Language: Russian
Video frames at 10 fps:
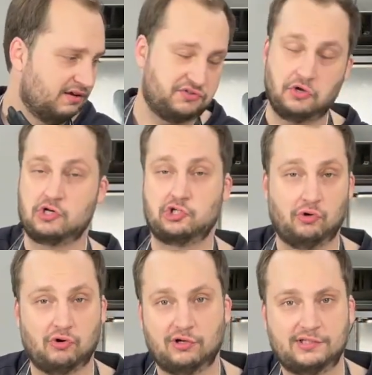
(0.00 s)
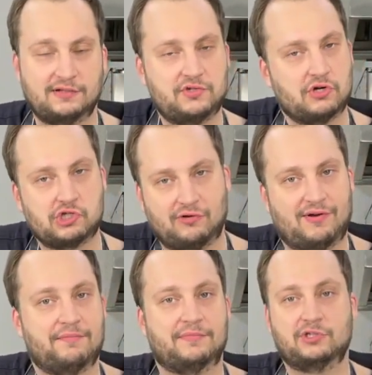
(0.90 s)
все что угодно, все что
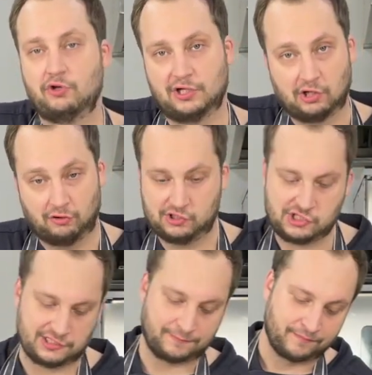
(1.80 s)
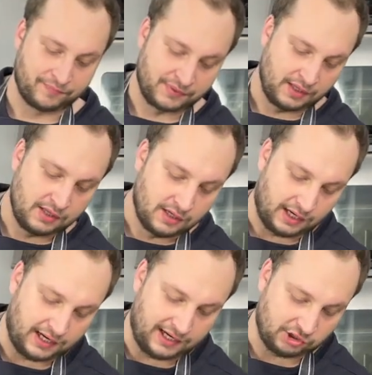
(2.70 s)
вам только хочется.
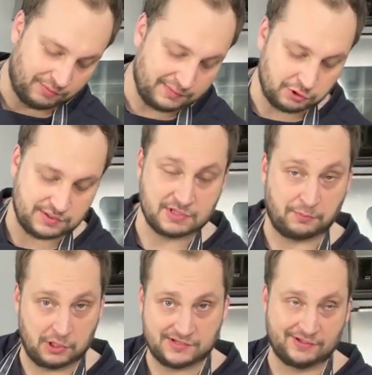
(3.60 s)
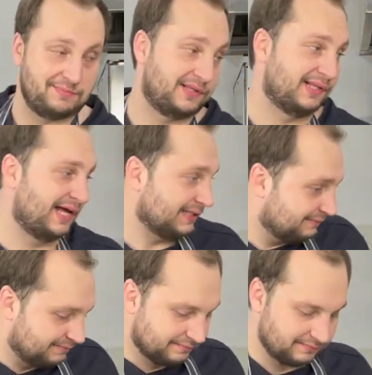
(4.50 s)
А, но мы будем использовать миндаль.
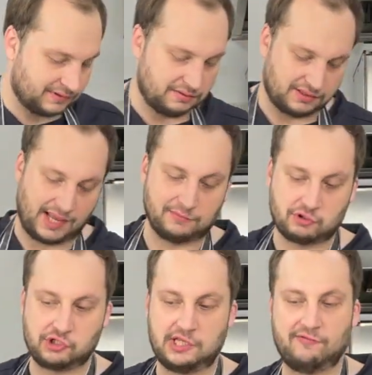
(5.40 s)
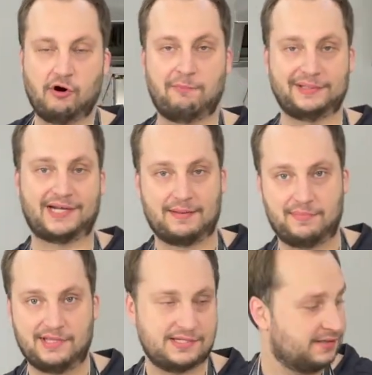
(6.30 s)
Нам нужно его
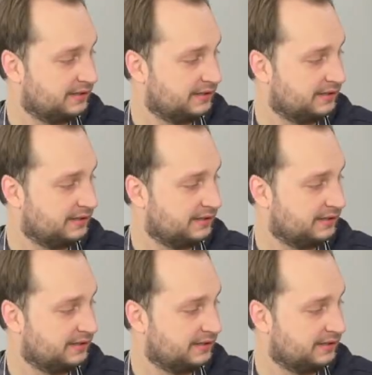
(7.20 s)
подробить.